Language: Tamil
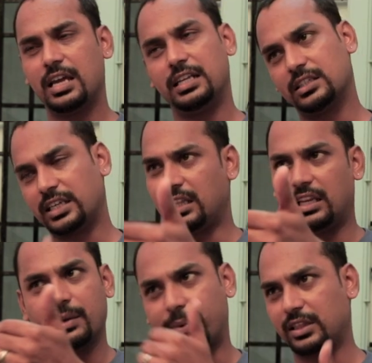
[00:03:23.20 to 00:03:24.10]
இந்த செய்தி
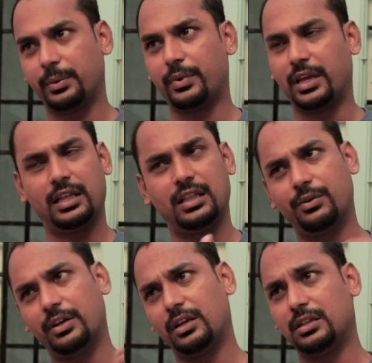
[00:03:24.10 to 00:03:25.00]
நீங்கள் பார்த்துருப்பீங்க இது
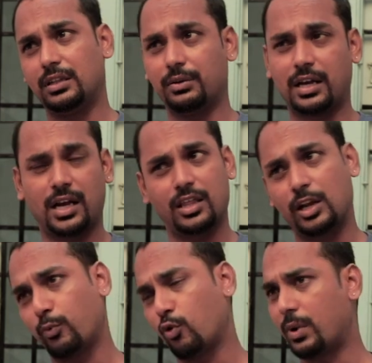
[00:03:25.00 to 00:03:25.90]
இது
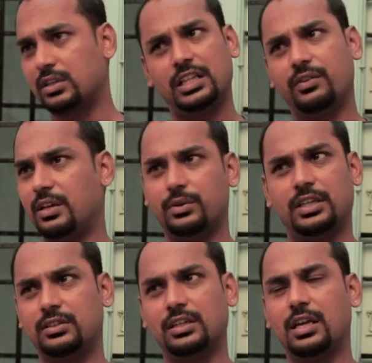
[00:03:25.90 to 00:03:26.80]
ஆதாரபூர்வமான செய்தி வெளி
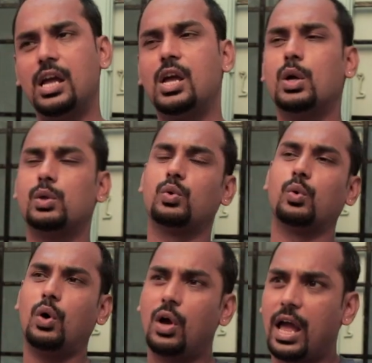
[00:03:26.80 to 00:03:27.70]
வந்துருச்சு ஸோ
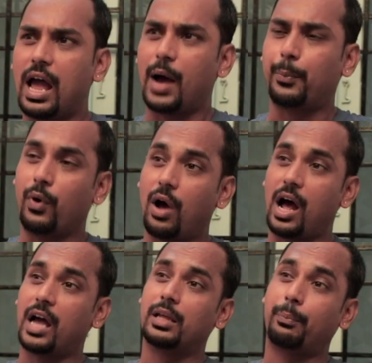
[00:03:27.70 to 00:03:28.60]
அப்போது
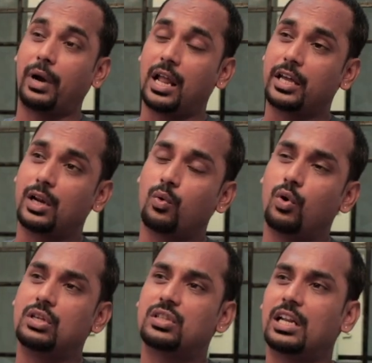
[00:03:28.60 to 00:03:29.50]
ஆய பலாயிரம்
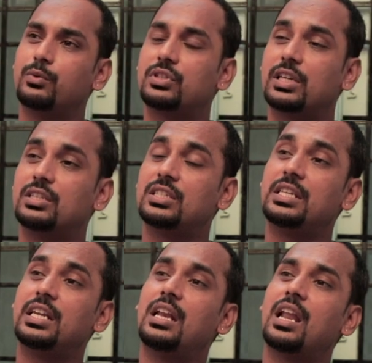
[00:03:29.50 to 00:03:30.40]
கோடி செலவு செஞ்சு
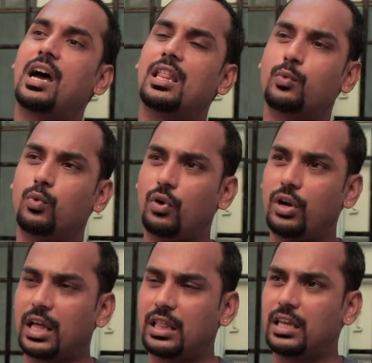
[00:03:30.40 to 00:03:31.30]
இல்லாத ஒரு
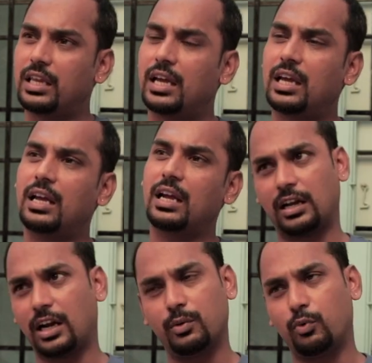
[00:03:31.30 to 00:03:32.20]
நதியை
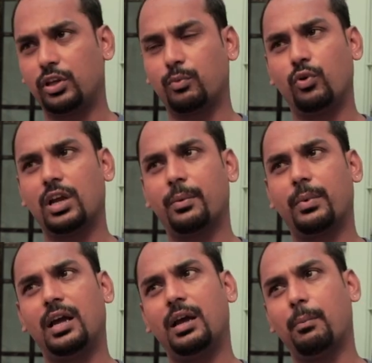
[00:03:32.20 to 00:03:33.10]
கண்டுபிடிக்க
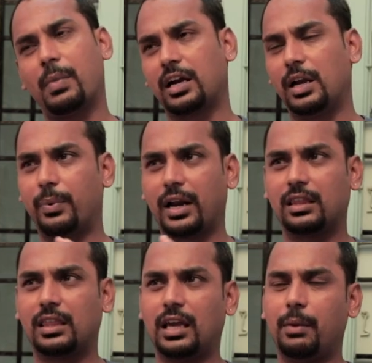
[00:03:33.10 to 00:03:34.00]
முடியாமல் மக்கள்
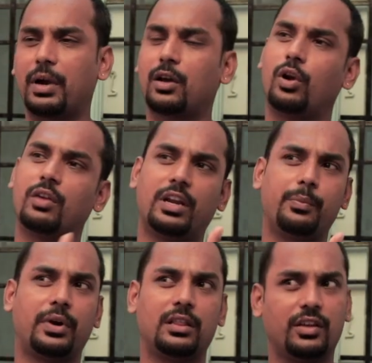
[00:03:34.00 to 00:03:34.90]
பணத்தை மக்களுடைய வரி
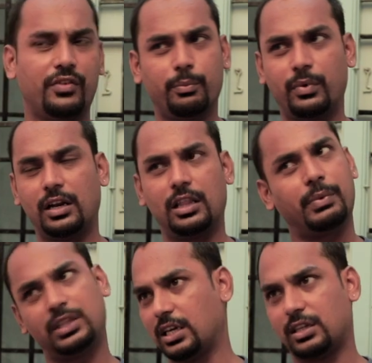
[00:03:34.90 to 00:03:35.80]
பணத்தை வீண் பண்ணது
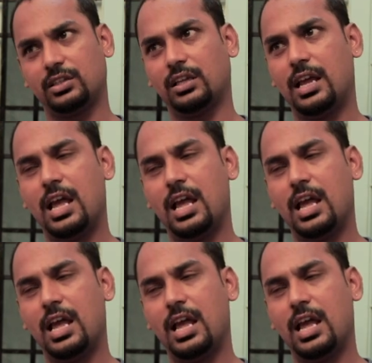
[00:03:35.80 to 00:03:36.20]
மத்திய அரசு